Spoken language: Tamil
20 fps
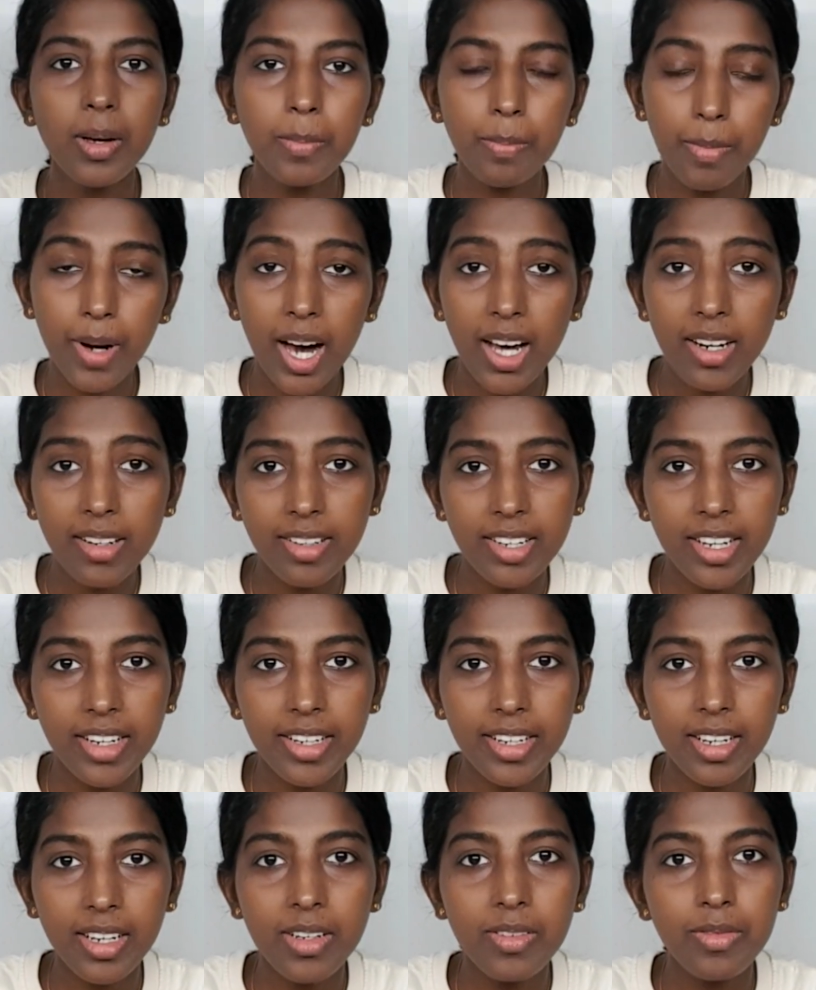மார்ச் எயிட்
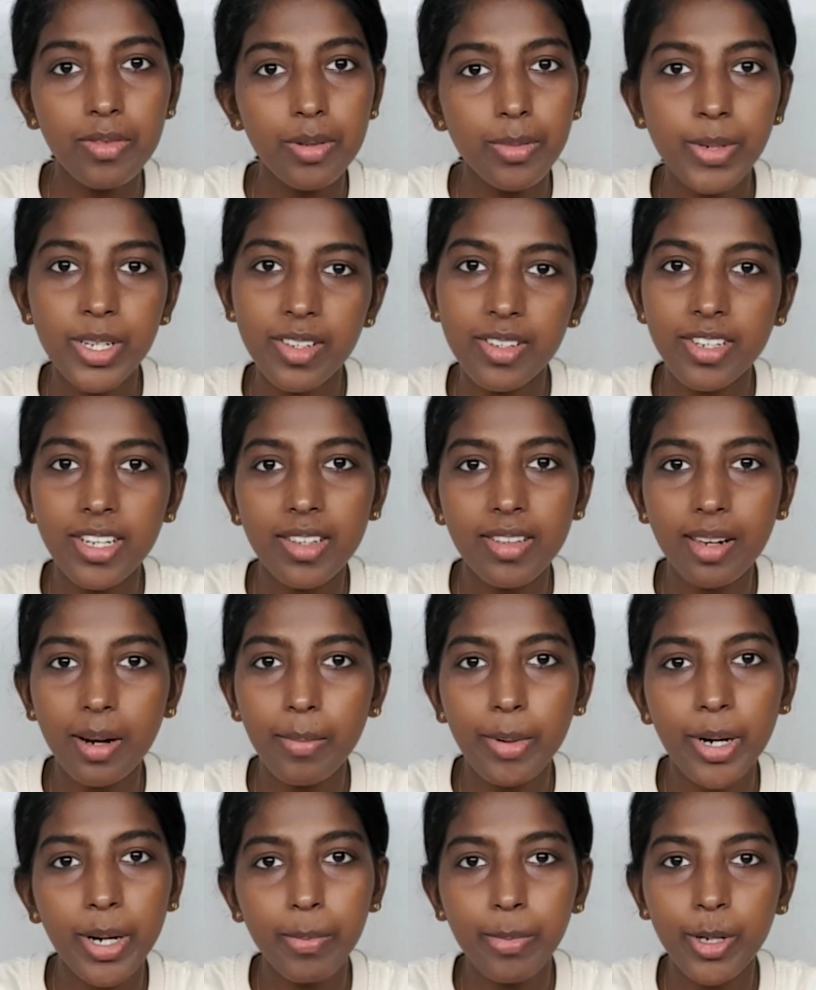விமென்ஸ் டே
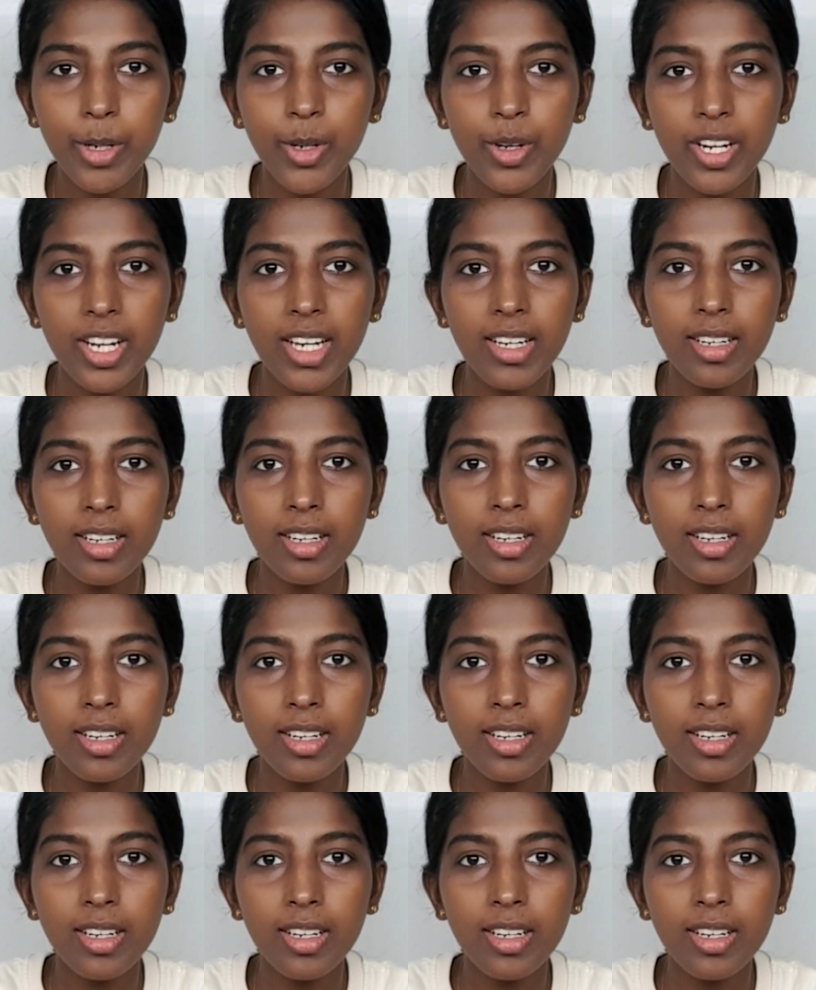செலிப்ரேட் பண்ணோம் இல்லை